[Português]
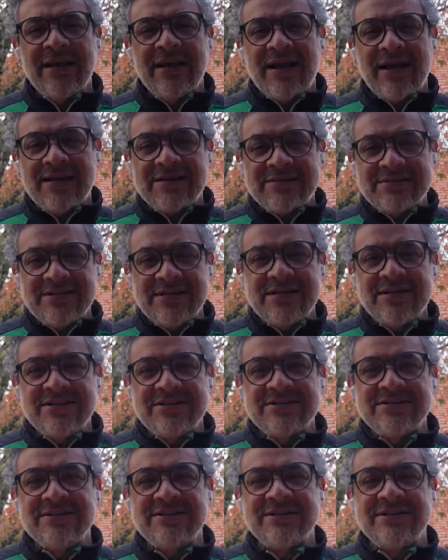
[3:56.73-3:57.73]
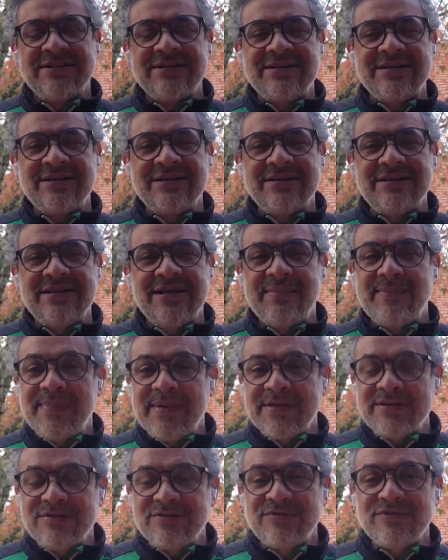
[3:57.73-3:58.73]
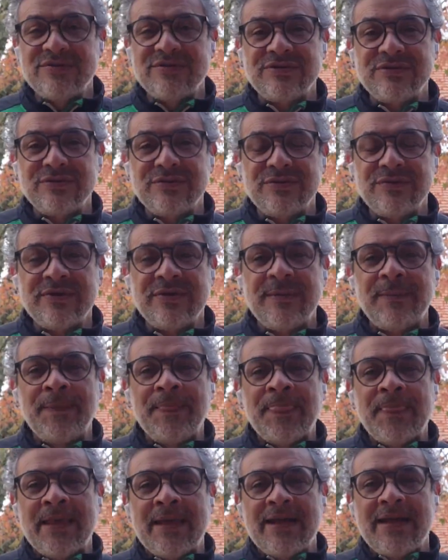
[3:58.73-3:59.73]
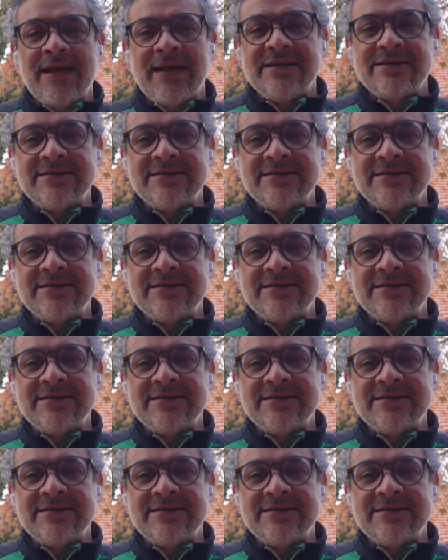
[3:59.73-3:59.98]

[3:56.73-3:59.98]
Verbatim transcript: a gente que depende do Senhor, a